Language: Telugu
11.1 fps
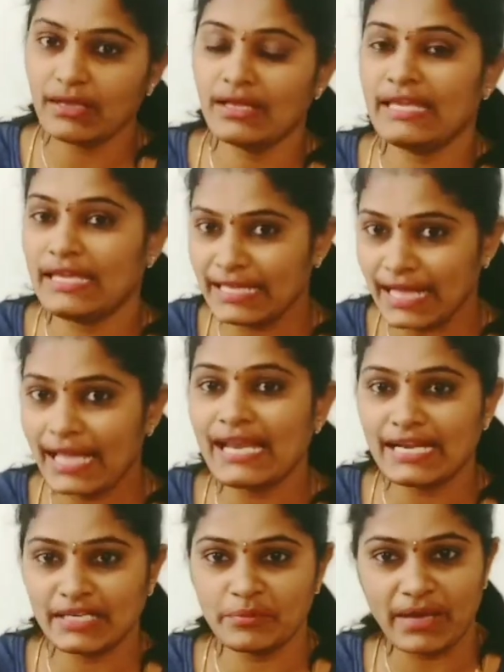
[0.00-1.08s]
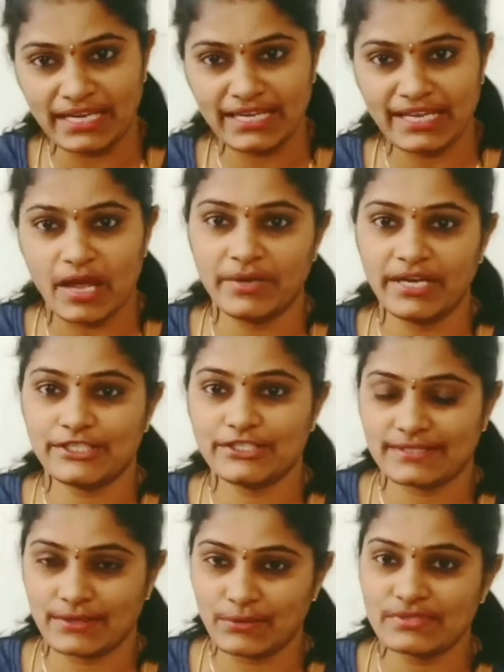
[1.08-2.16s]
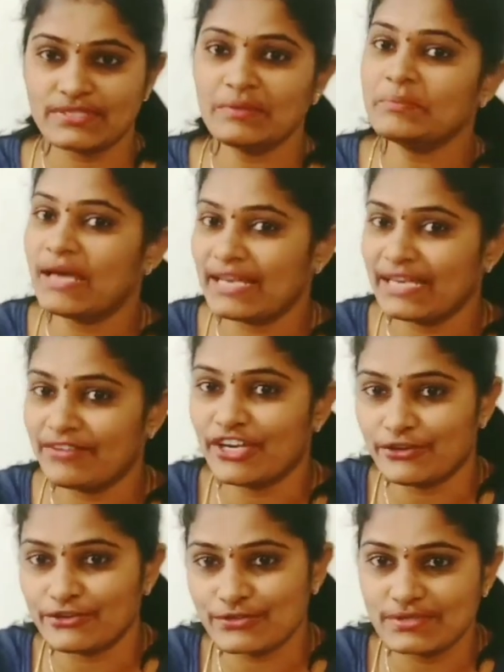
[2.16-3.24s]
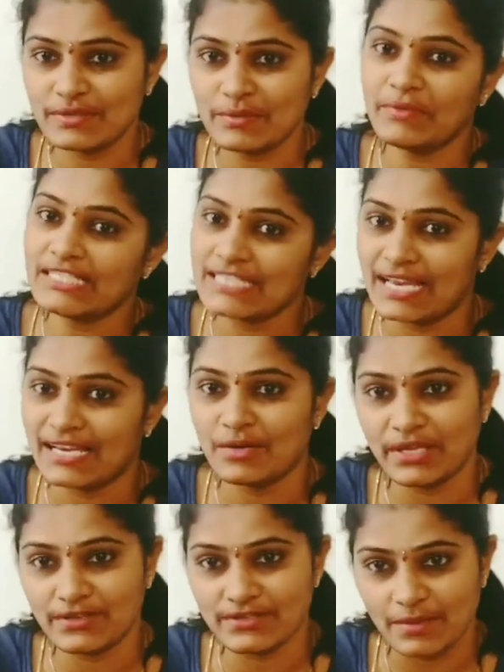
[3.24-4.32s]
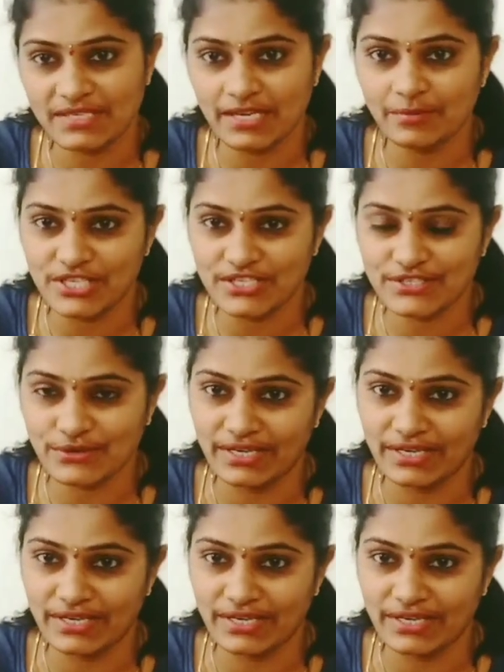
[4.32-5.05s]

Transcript: ఇంకా ఇలాంటి మరిన్ని అప్డేట్స్ కోసం మరిన్ని వీడియోస్ కోసం నా ఛానల్ మీరు సబ్స్క్రైబ్ చేసుకోండి